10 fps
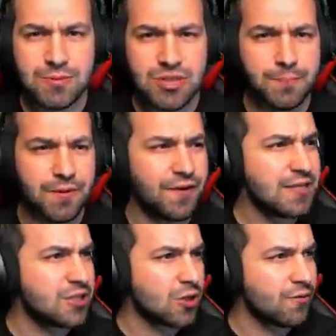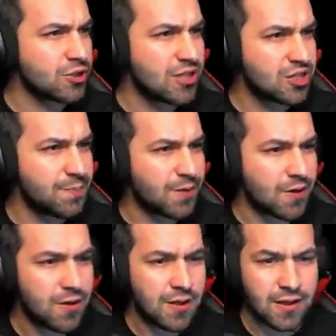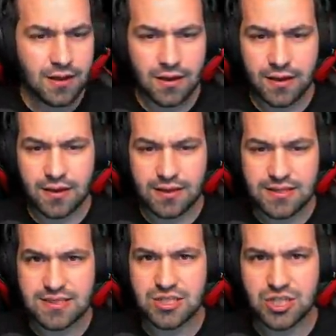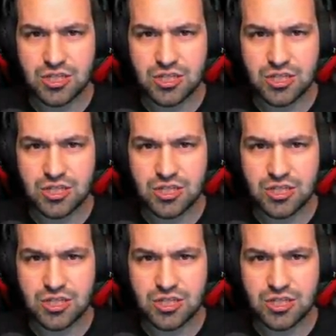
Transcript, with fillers: się pochwalić, tylko i wyłącznie na szybko. E, jest 10